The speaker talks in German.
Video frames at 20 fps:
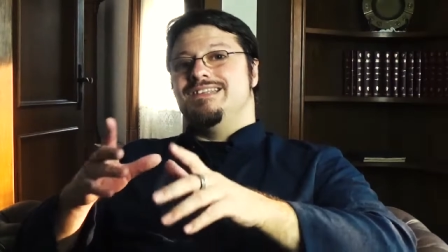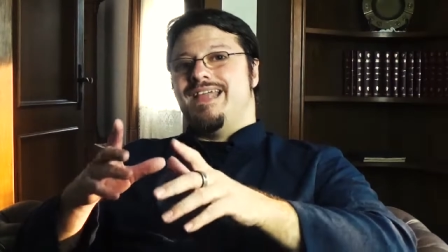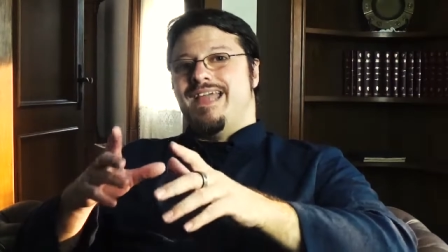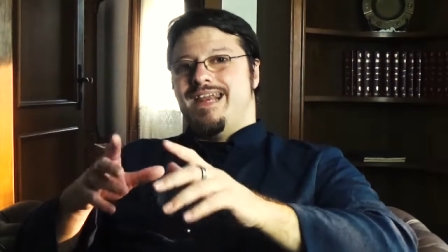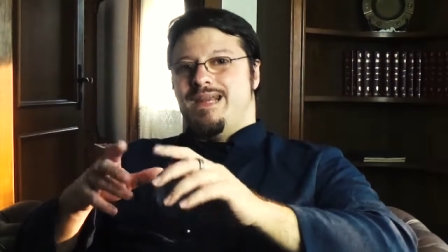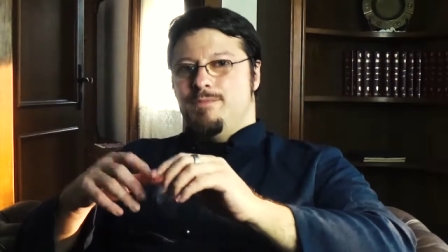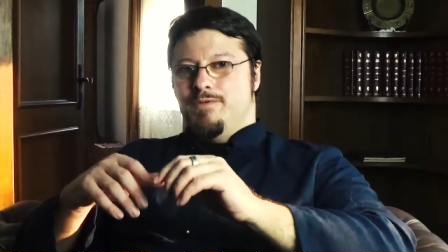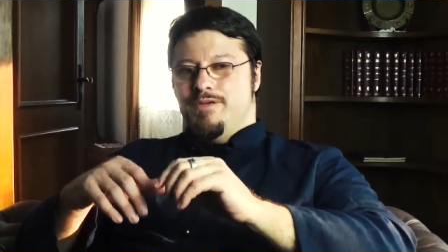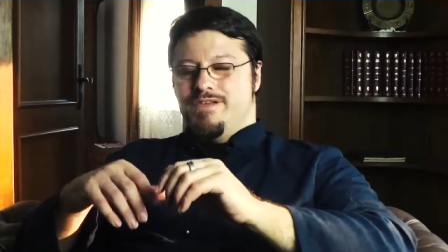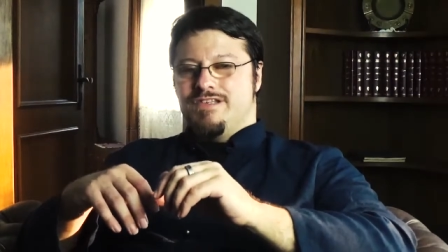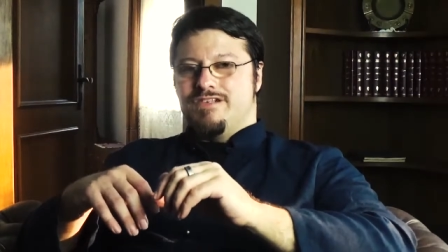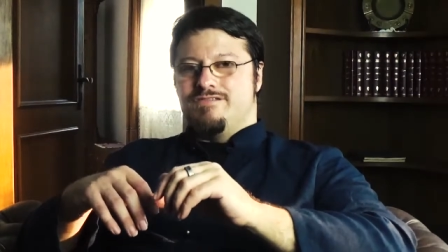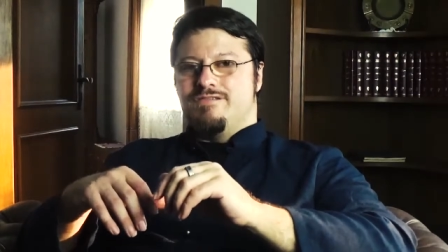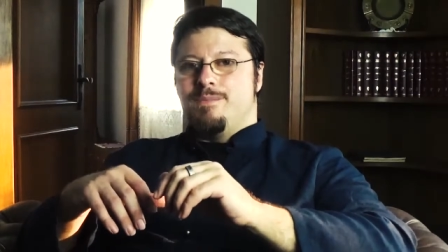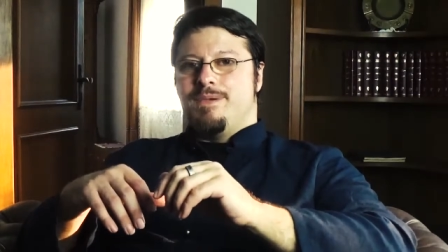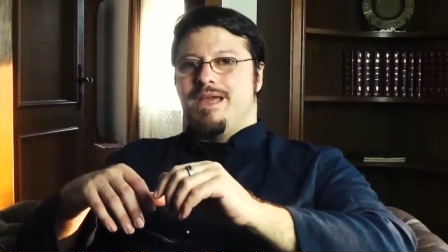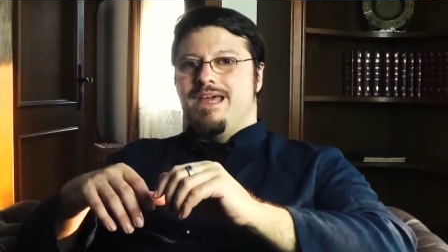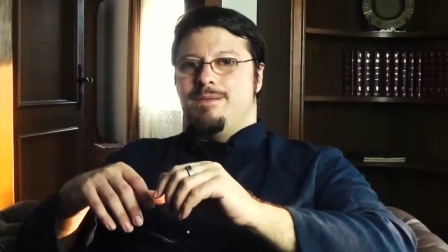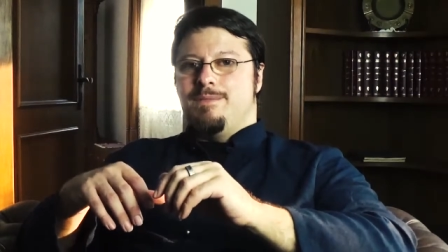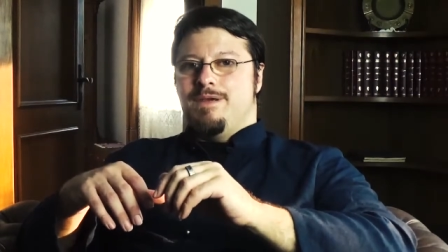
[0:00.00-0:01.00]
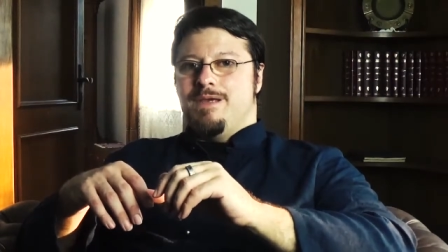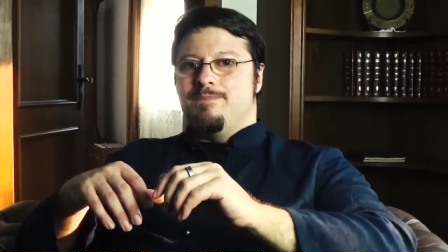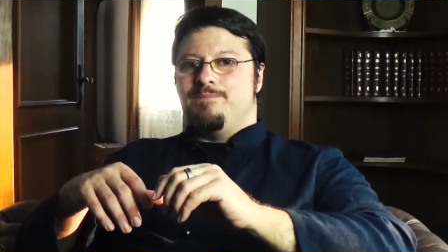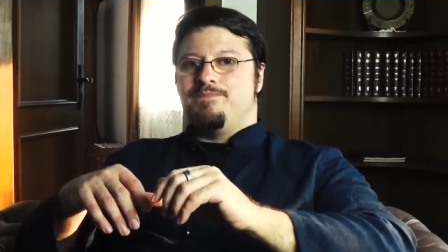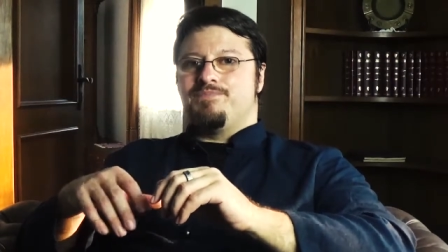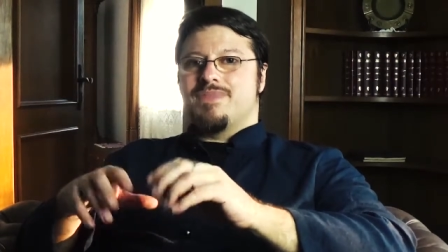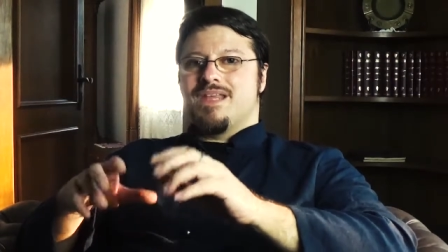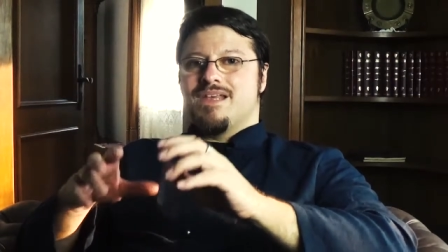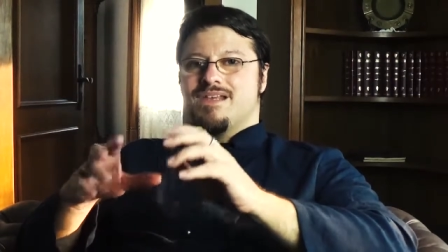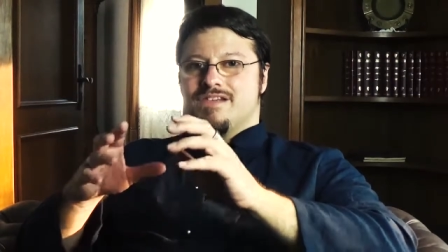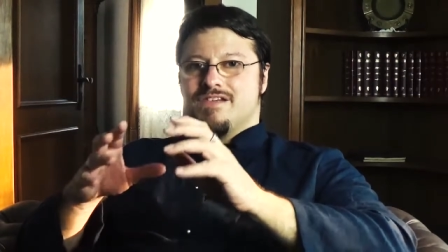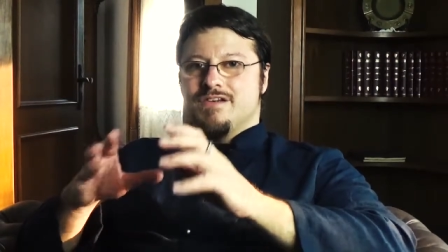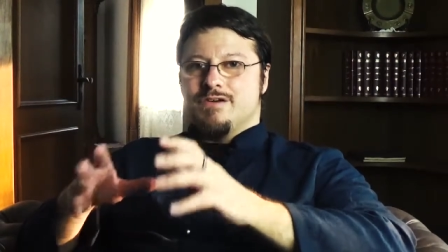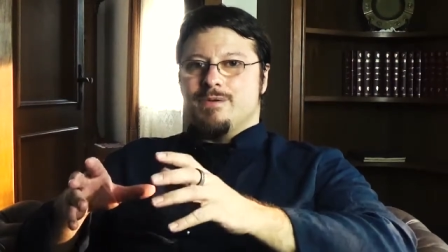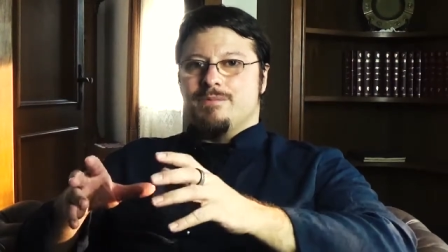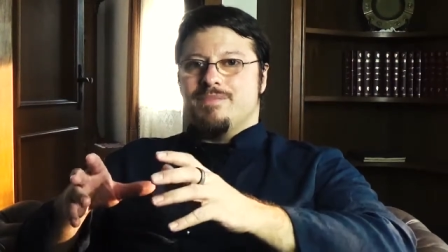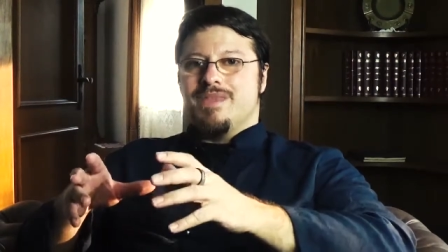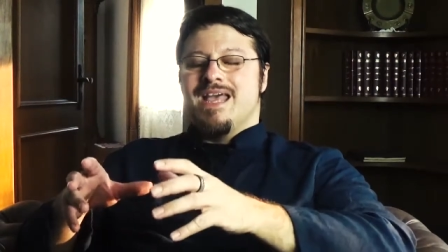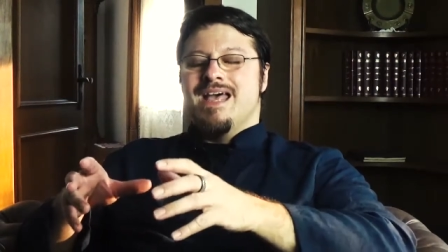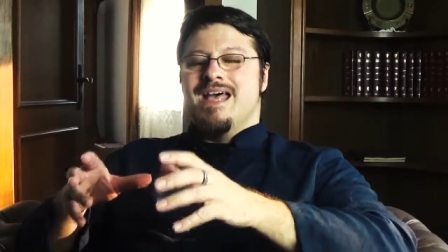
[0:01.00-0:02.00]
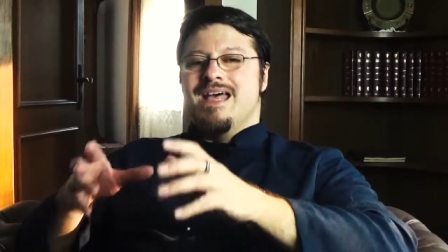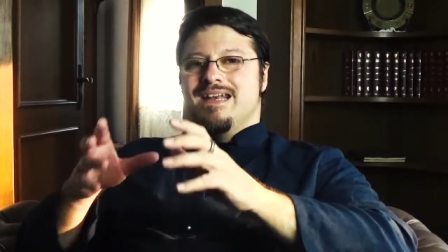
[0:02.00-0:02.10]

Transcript: deiner mystischen Academy. So,